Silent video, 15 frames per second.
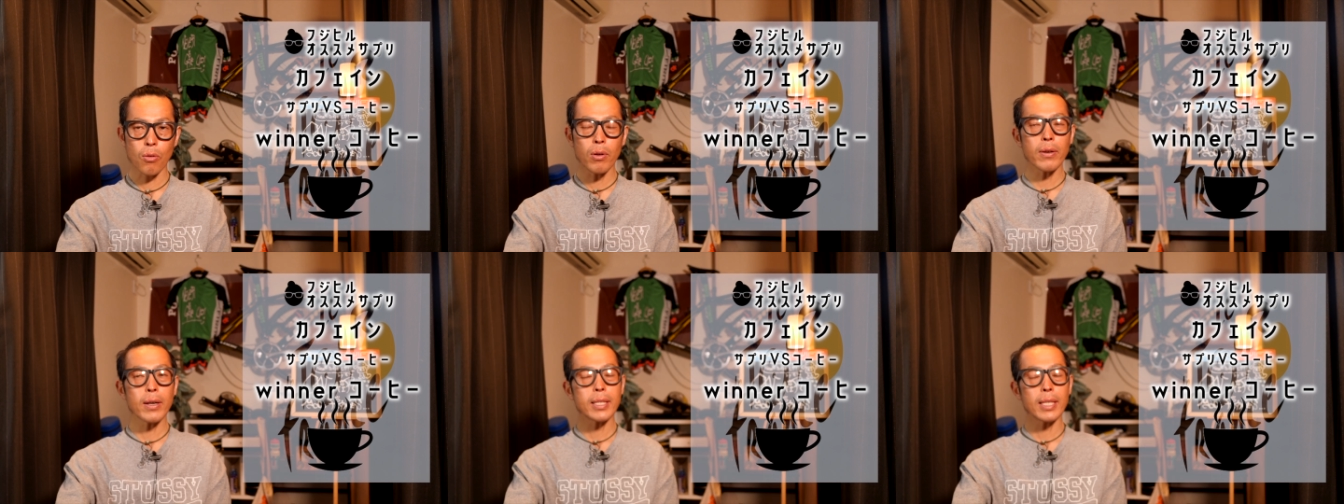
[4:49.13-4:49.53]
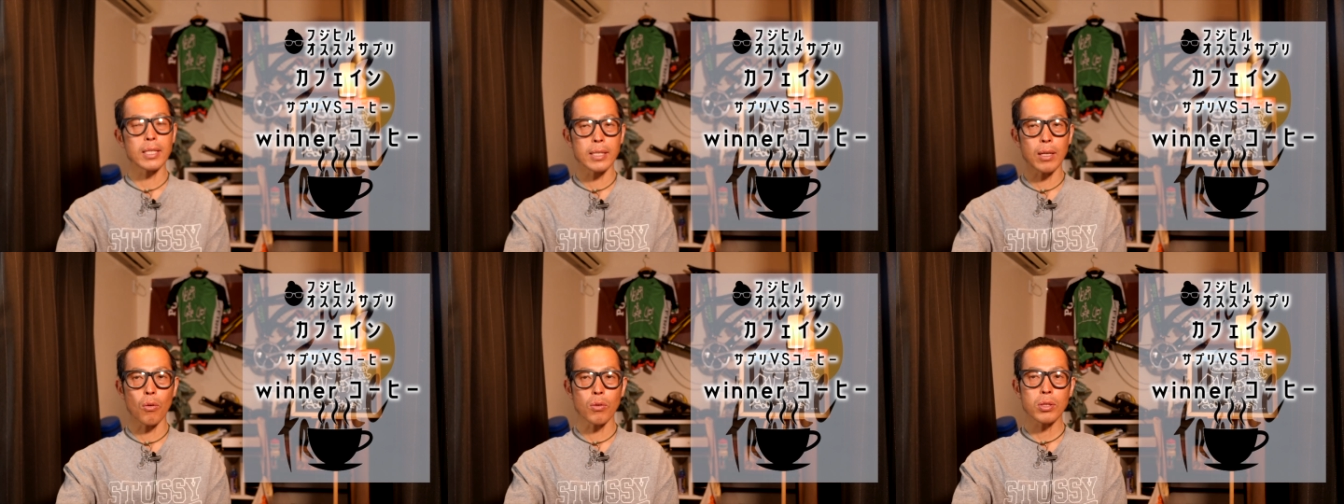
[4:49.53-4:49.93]
これはで
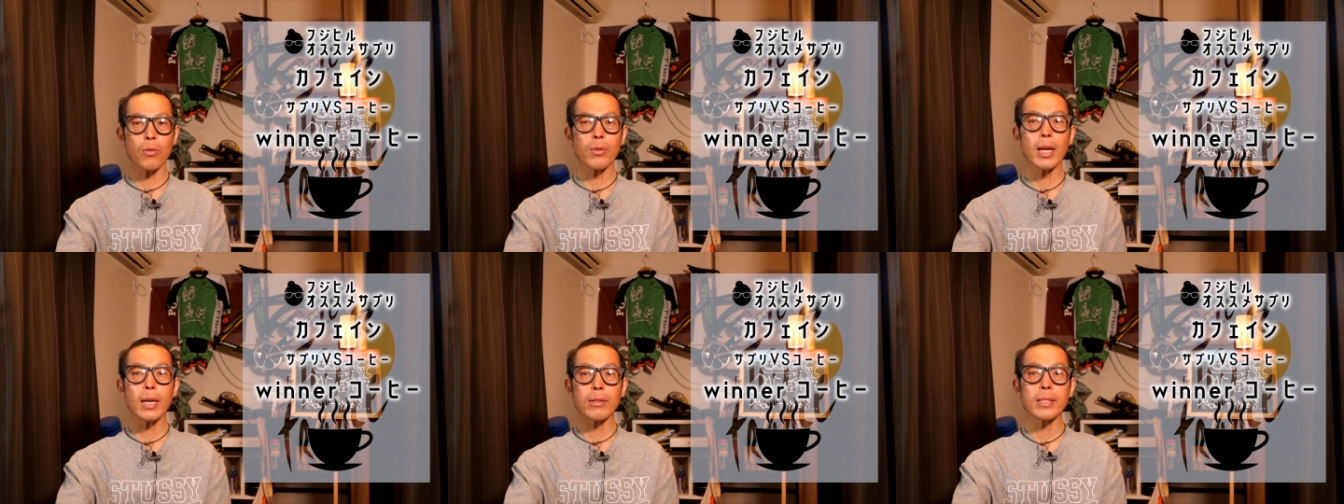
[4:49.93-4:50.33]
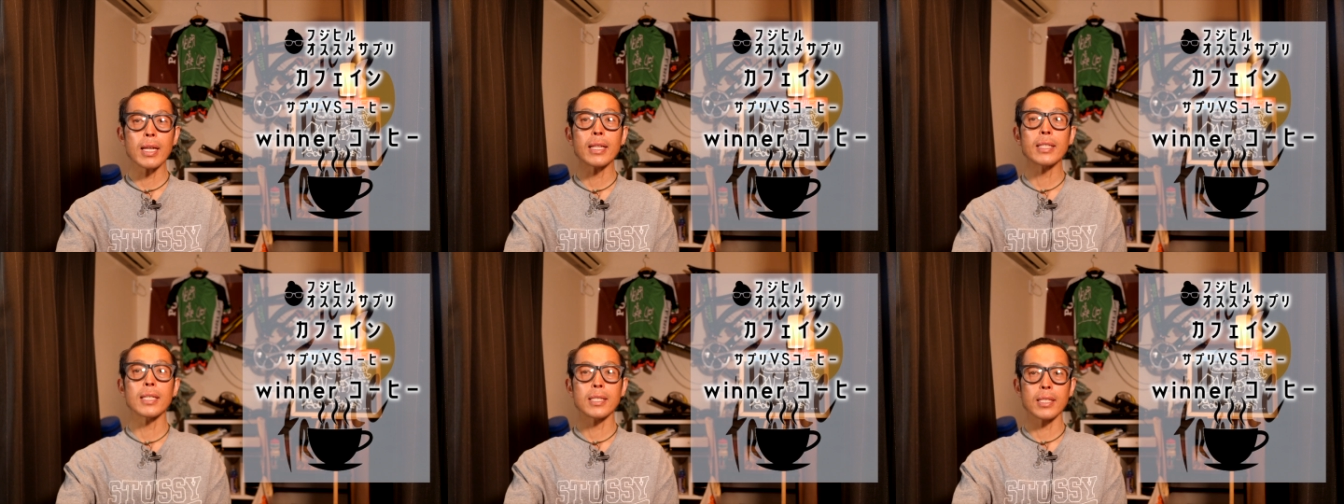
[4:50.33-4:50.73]
すね、おそらく
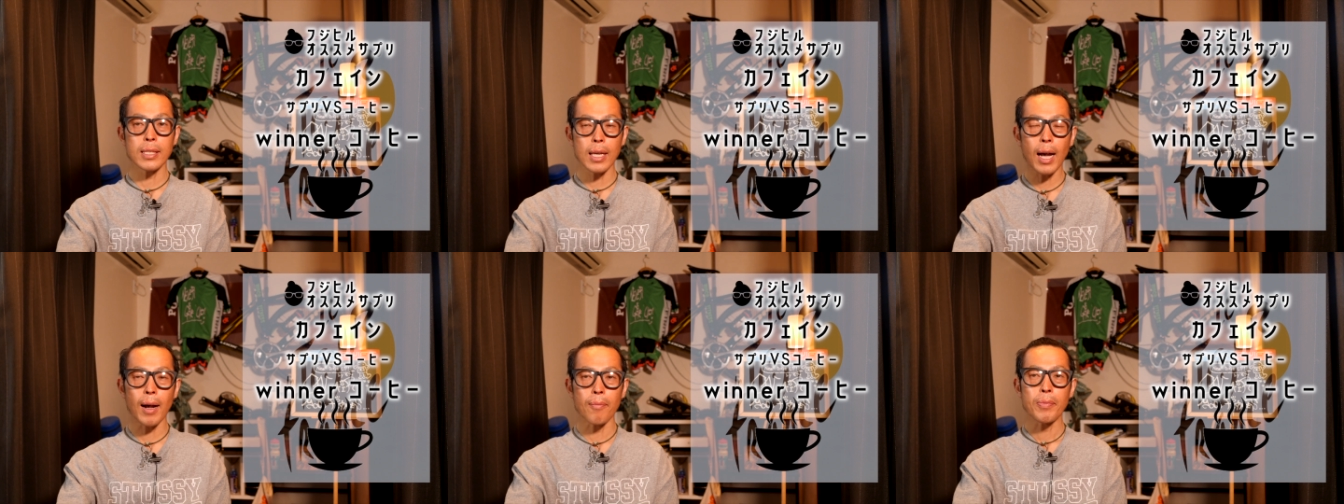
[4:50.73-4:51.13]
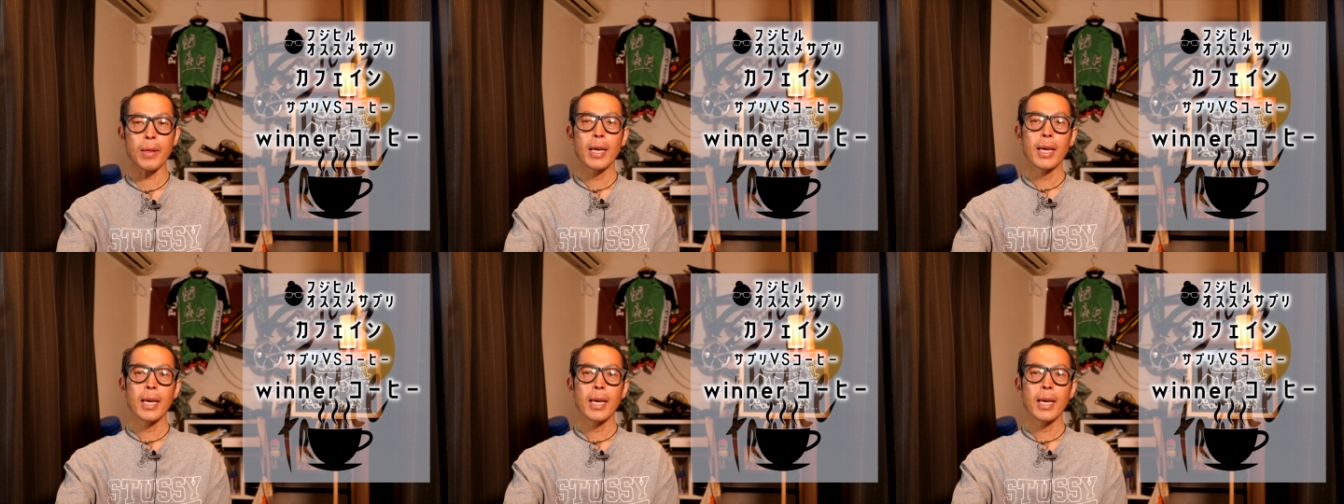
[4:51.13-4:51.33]
なんですが、